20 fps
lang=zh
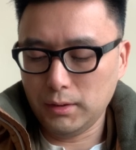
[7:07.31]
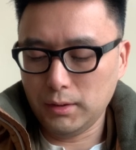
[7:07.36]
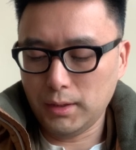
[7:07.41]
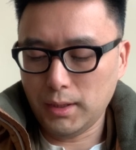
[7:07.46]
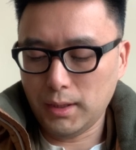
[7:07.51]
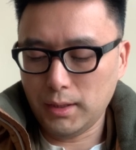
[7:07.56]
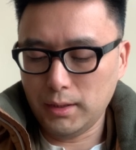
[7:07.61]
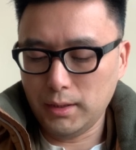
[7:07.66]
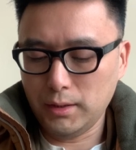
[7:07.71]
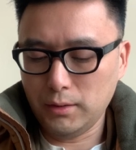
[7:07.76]

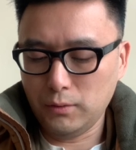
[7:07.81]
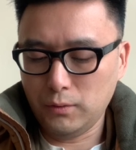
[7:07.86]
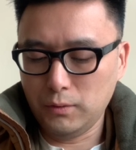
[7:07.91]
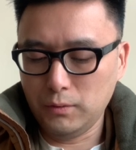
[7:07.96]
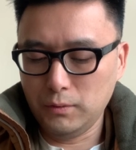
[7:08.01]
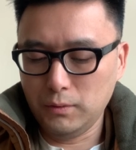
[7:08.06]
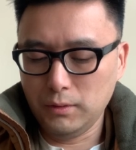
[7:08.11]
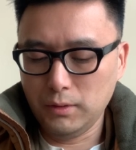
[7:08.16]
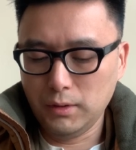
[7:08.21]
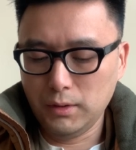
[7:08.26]
他人
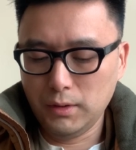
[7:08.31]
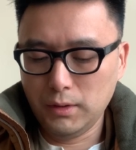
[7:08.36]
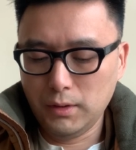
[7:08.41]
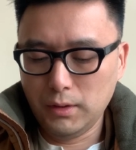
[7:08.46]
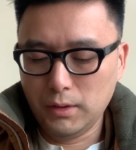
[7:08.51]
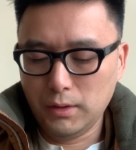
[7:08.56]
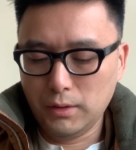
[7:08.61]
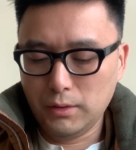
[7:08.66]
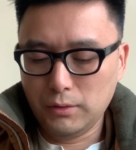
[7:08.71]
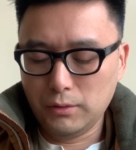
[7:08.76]

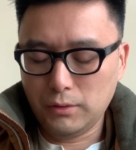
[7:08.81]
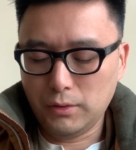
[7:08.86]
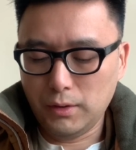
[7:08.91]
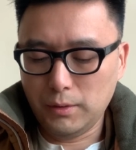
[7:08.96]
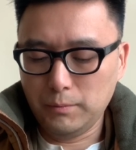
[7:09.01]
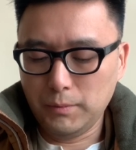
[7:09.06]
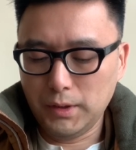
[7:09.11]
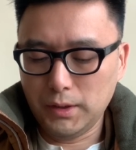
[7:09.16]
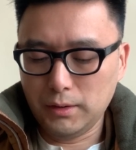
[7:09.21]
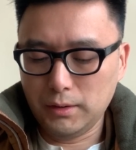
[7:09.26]
乎？”遂
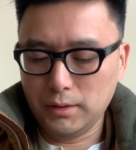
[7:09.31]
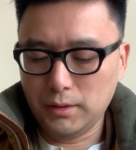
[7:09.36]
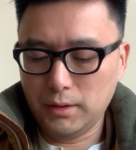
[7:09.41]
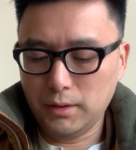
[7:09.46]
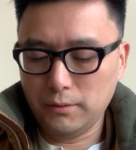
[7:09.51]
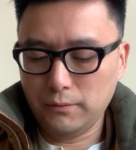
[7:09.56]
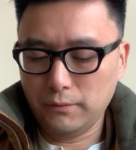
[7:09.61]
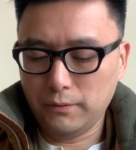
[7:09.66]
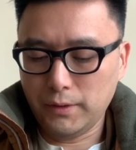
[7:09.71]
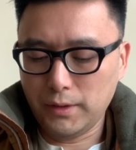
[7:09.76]
命
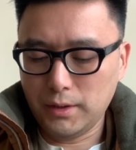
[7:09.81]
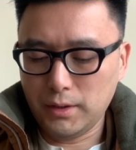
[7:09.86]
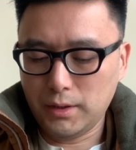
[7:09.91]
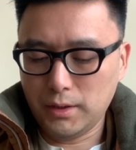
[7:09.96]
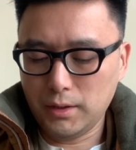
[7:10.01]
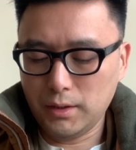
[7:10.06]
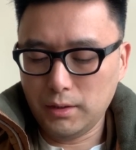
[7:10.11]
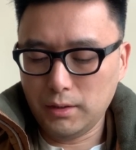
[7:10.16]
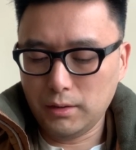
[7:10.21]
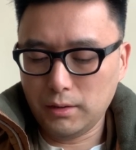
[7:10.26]
尽焚
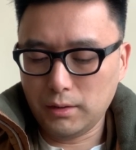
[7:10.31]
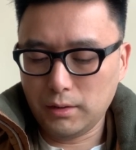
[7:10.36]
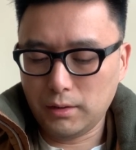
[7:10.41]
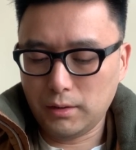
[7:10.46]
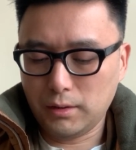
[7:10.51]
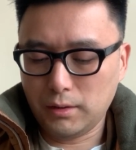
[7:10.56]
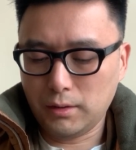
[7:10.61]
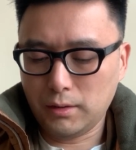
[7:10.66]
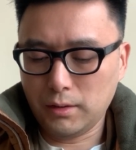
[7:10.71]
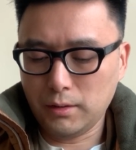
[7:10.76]
之，
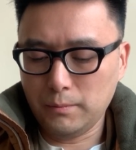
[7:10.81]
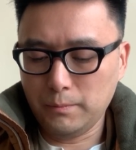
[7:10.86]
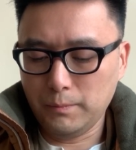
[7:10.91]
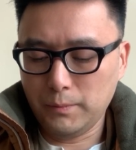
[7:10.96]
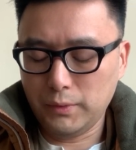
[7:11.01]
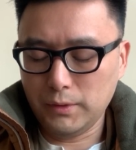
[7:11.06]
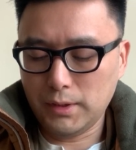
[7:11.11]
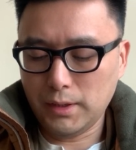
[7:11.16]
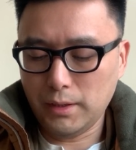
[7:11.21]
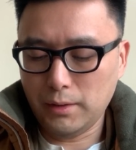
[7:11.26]
更
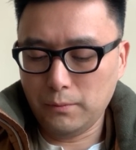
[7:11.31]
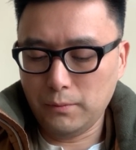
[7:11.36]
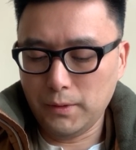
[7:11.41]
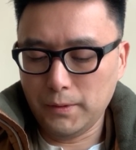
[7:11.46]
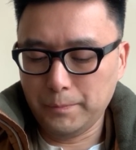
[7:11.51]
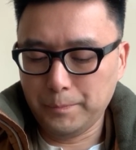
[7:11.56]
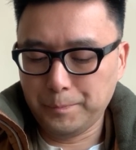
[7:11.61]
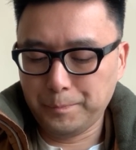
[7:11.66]
不再问。